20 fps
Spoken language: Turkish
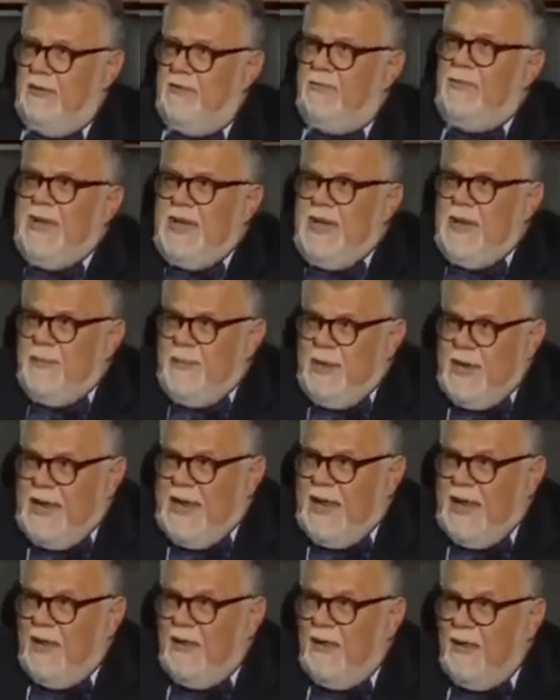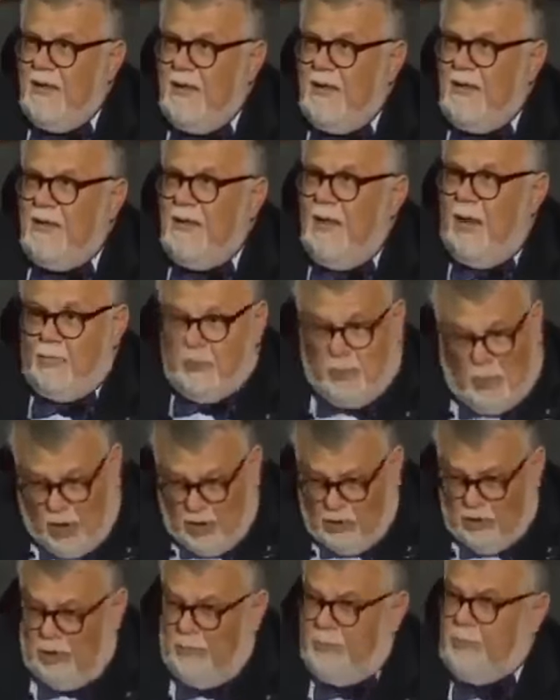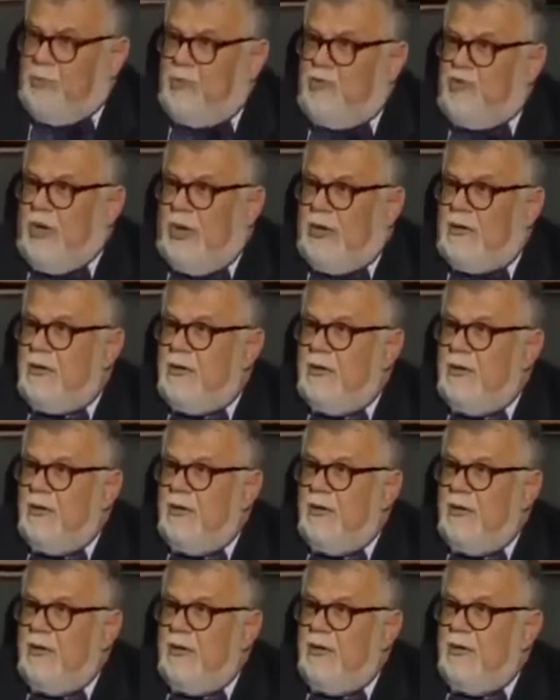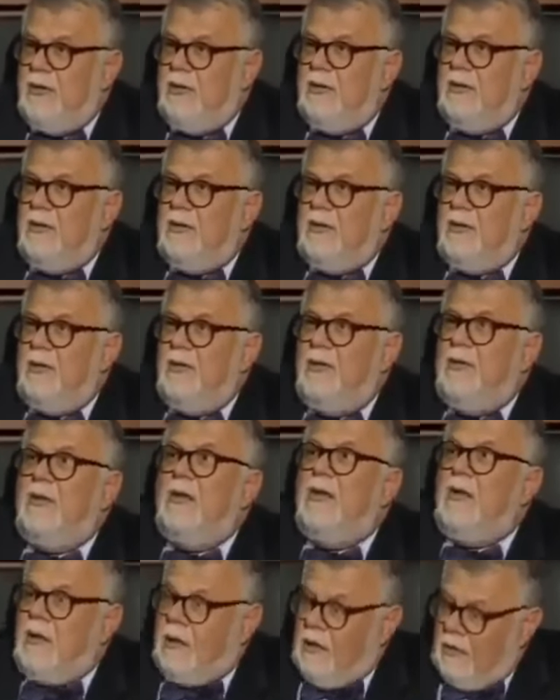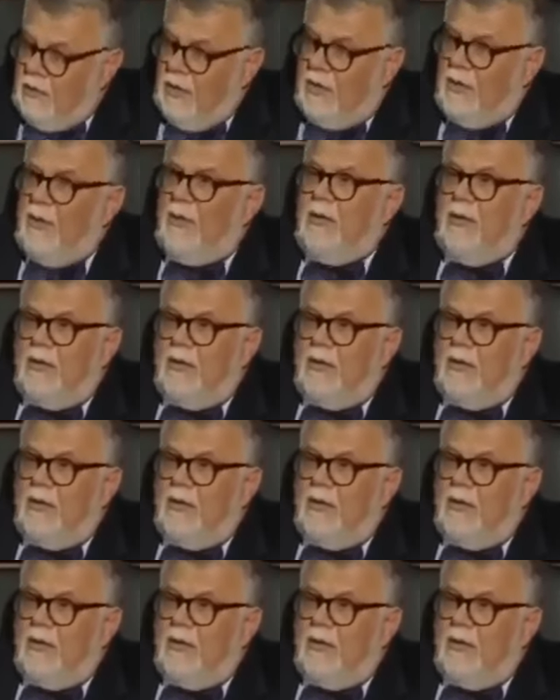Akıllı bir tüccar. Ak- akıllı bir tüccar. Ve 40 yaşında kendinden yaşça büyük bir